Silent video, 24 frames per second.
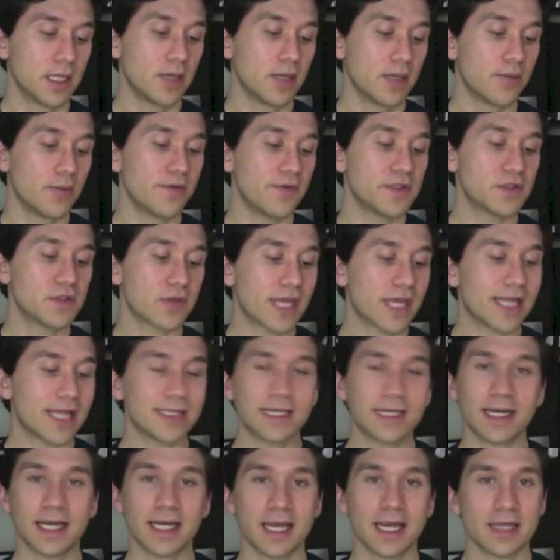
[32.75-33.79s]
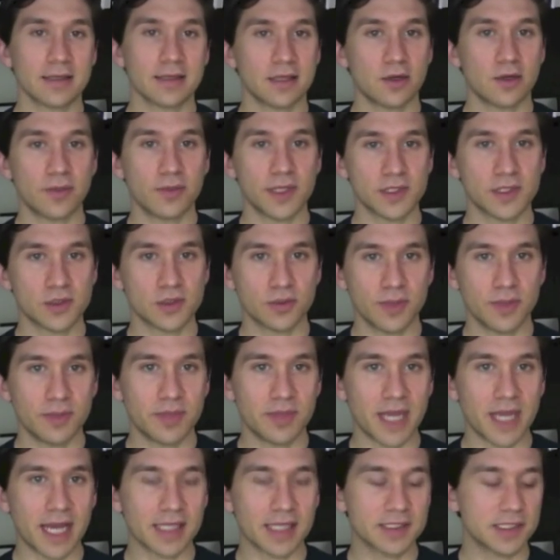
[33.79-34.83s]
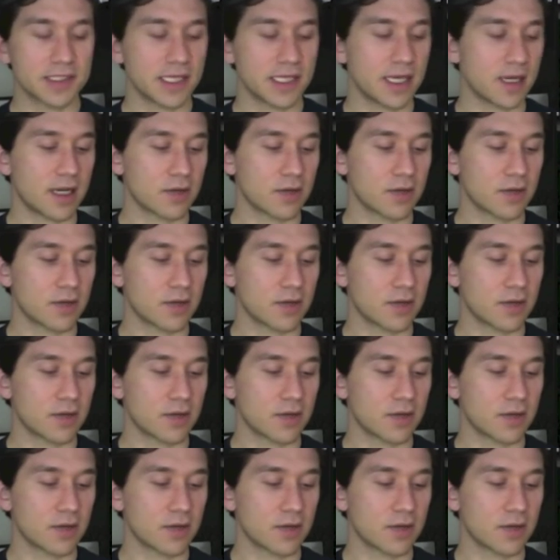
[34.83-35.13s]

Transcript: visto che altri ragazzi hanno messo mi piace a,